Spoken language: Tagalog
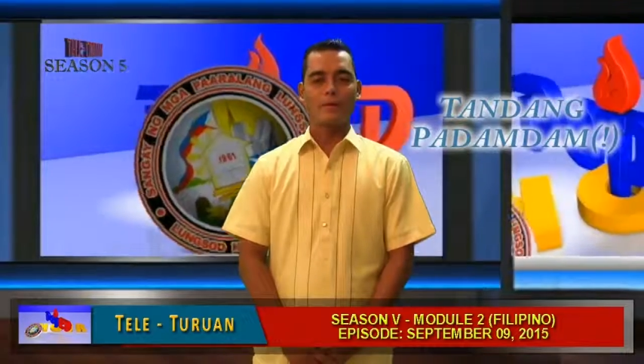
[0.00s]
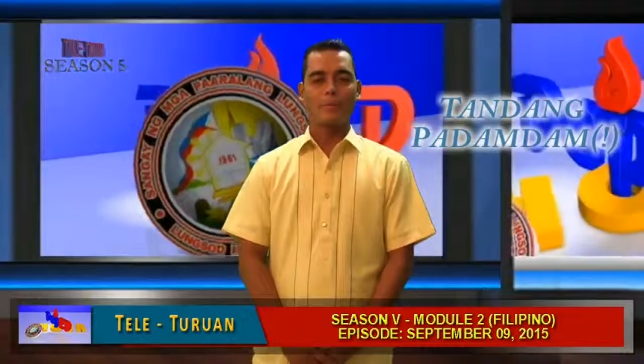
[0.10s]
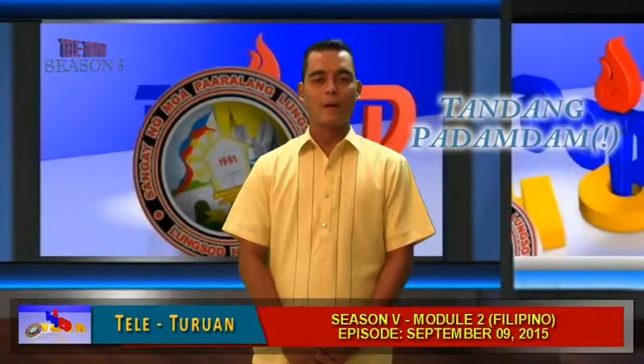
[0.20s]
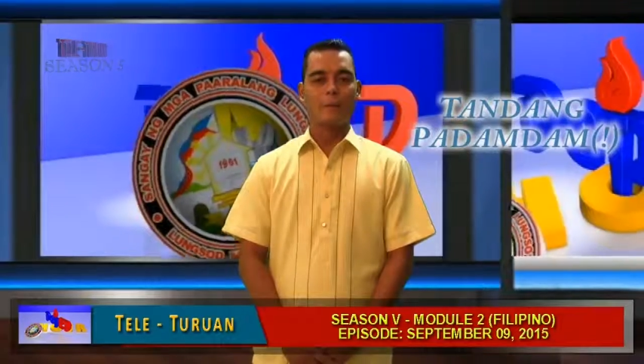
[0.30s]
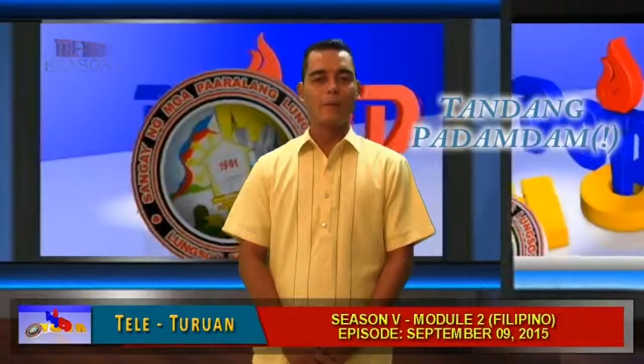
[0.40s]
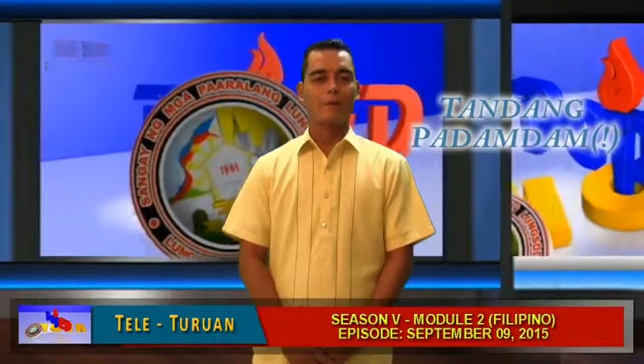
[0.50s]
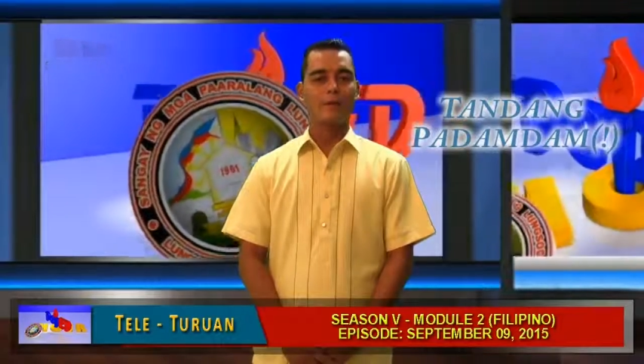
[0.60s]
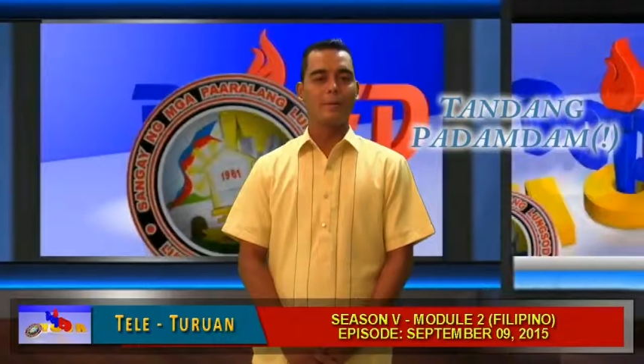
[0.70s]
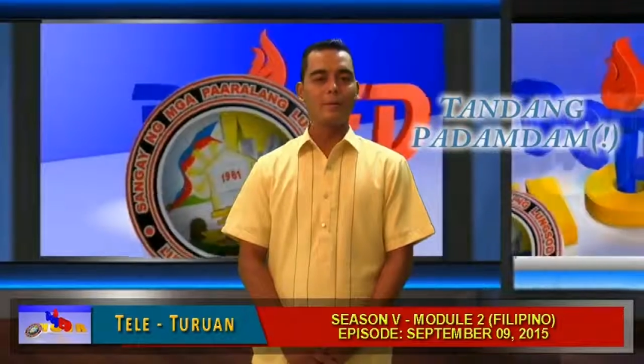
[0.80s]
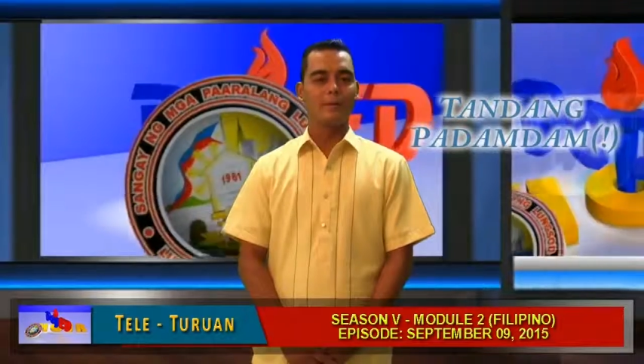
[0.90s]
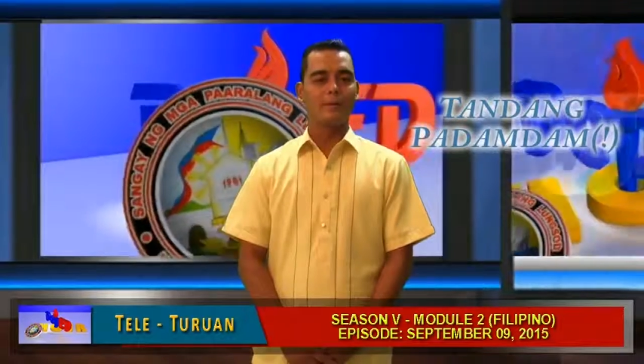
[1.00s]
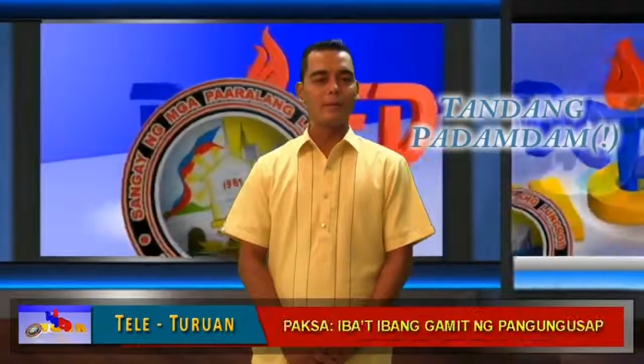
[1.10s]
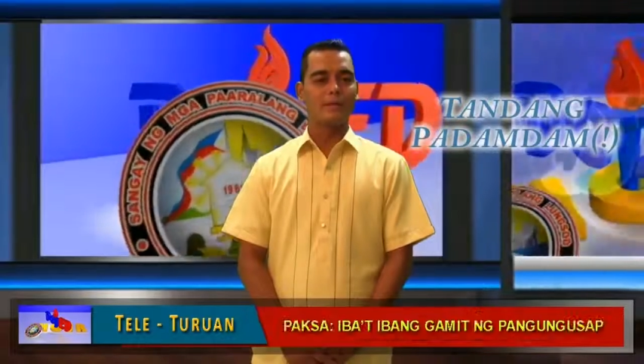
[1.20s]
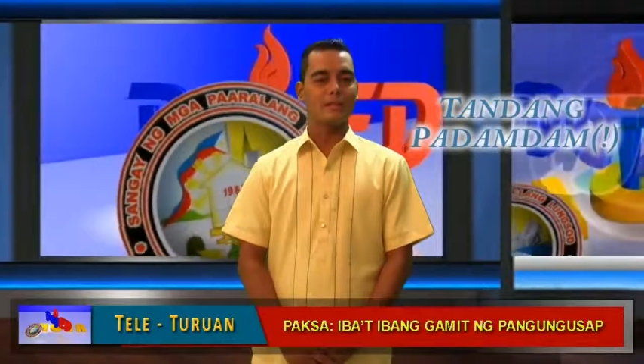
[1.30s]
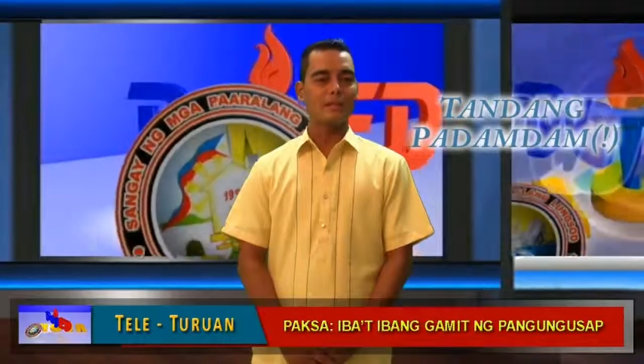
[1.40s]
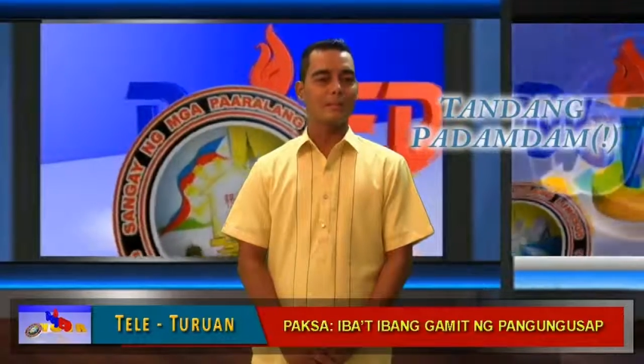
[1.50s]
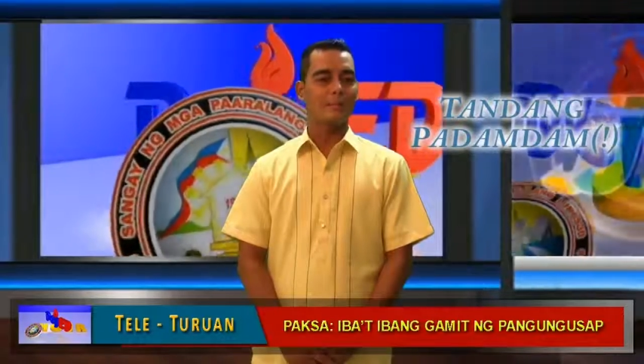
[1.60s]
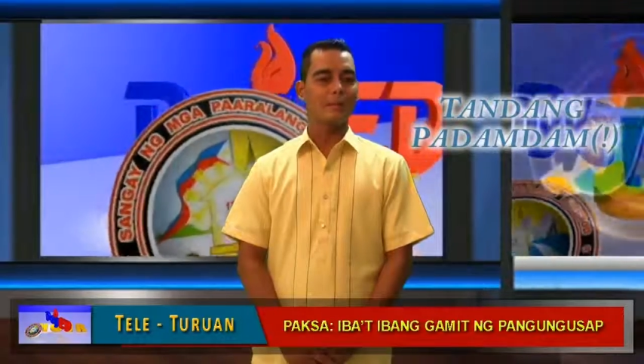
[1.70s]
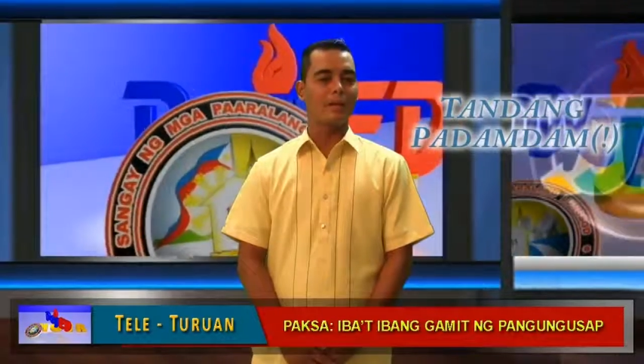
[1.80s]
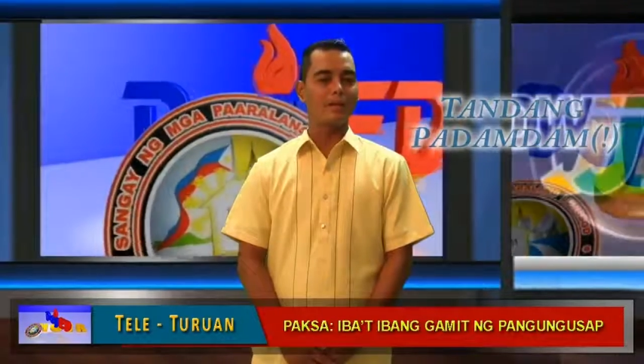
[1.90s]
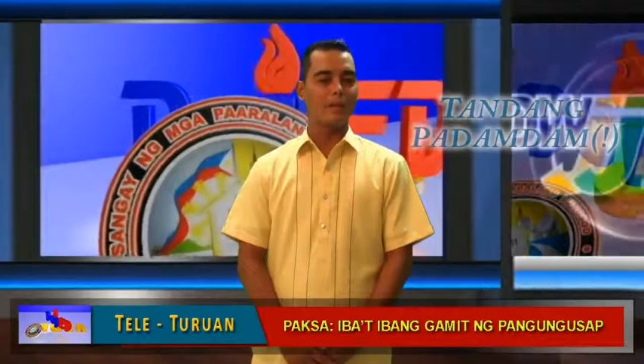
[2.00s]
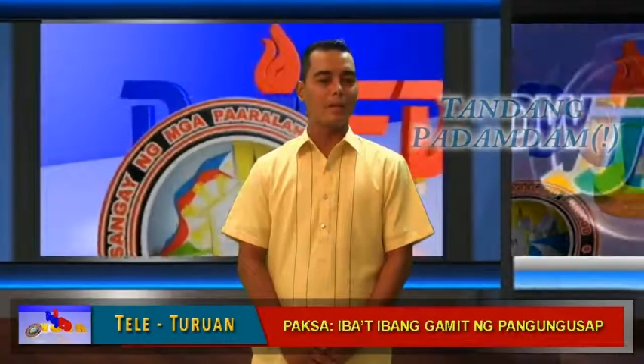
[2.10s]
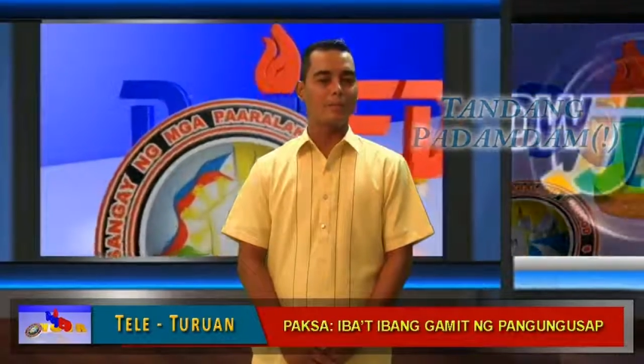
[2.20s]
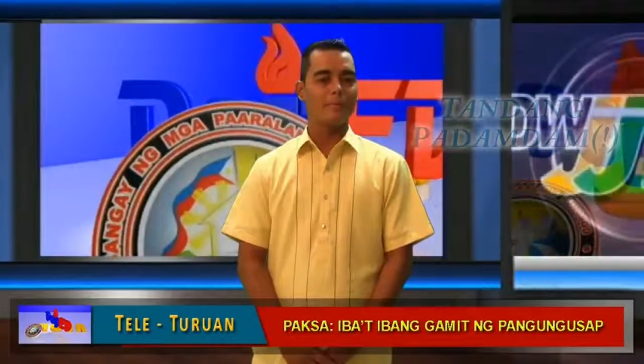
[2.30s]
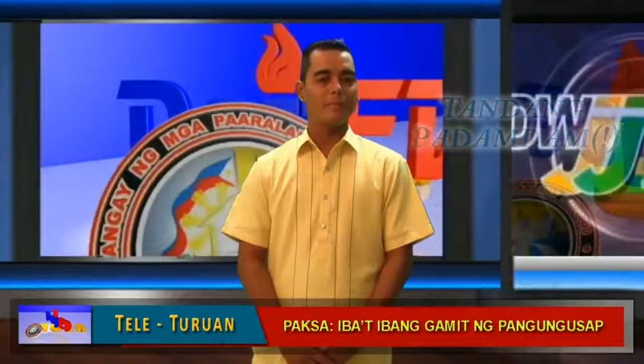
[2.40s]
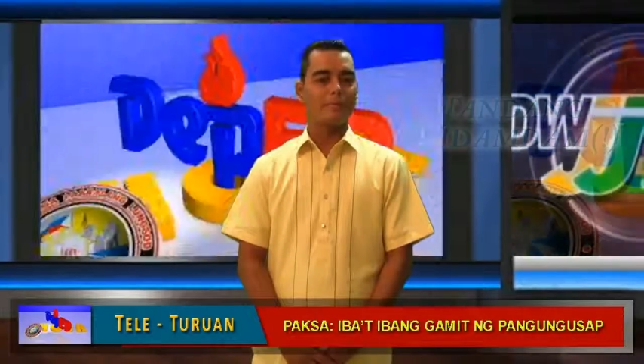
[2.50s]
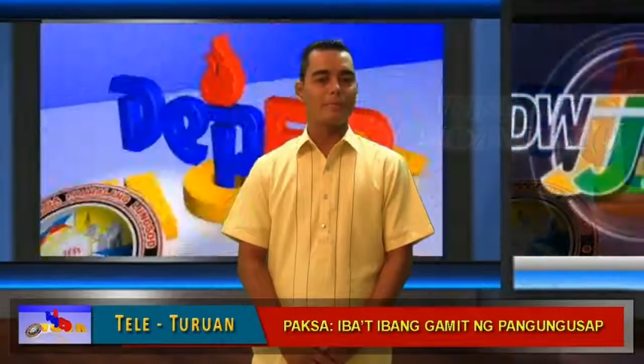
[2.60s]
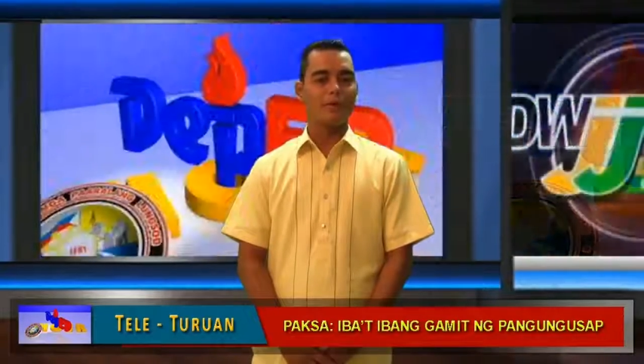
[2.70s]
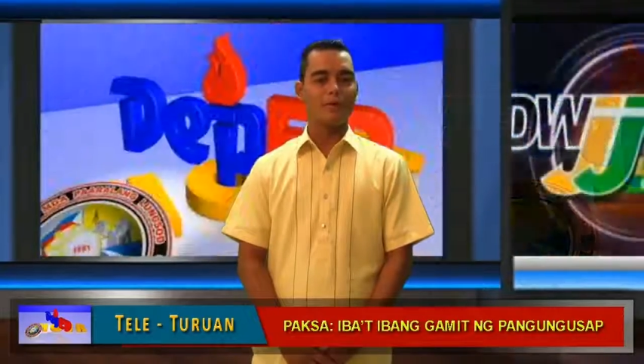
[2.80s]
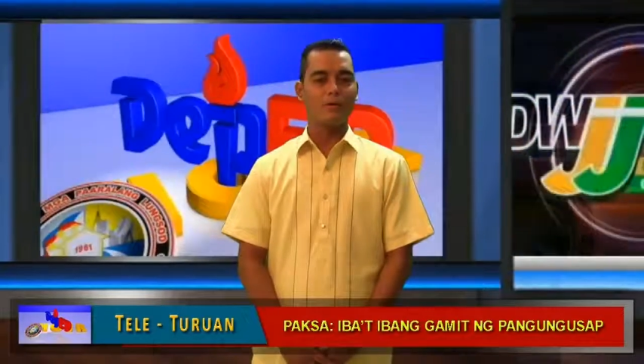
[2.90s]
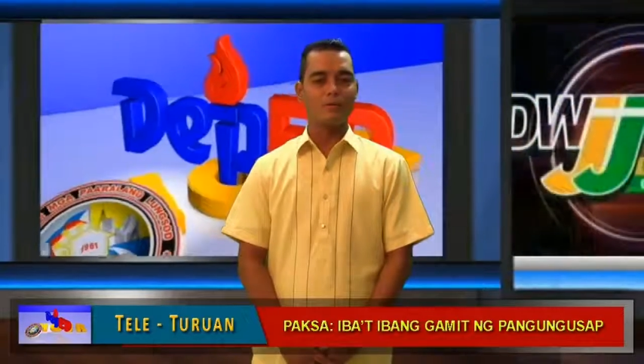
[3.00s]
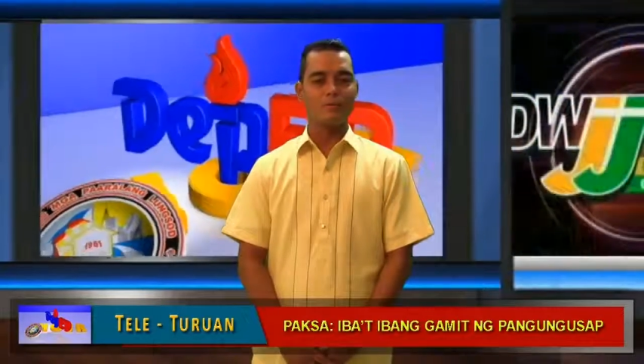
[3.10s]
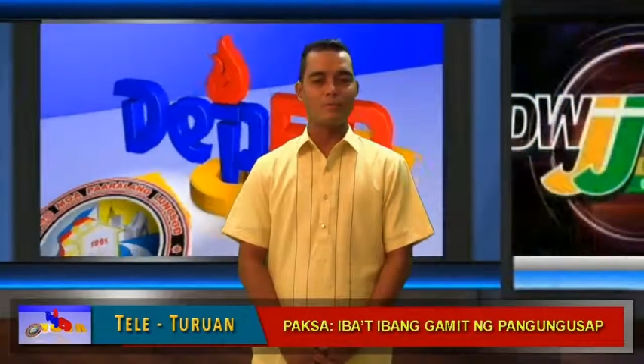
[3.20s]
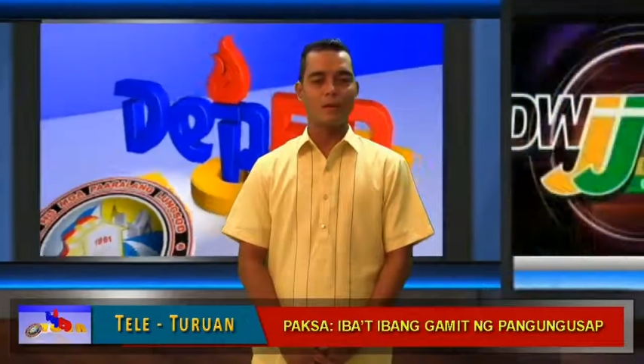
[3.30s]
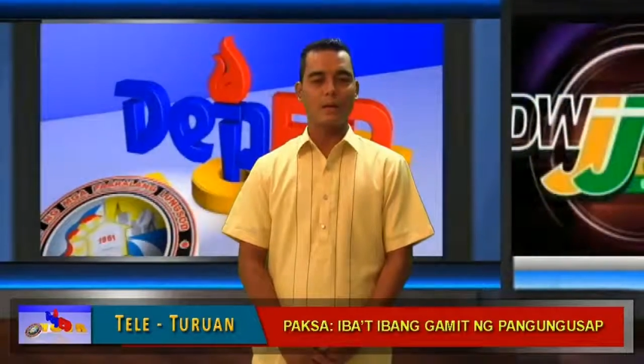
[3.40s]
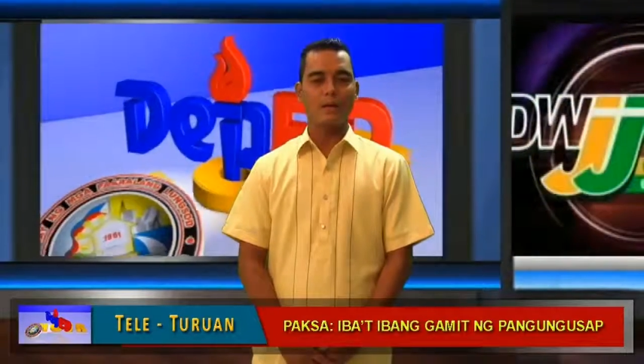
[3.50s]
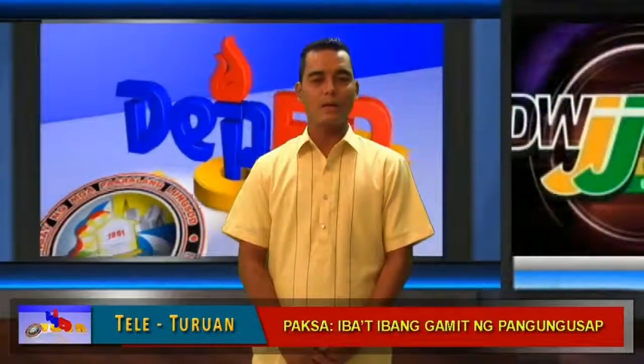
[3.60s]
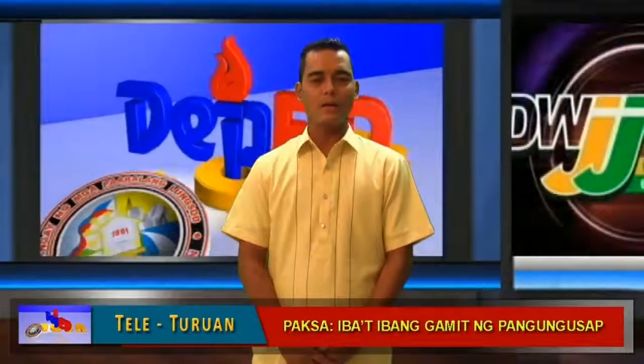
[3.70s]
Gumamit naman ng bantas sa tandang padamdam sa pangungusap na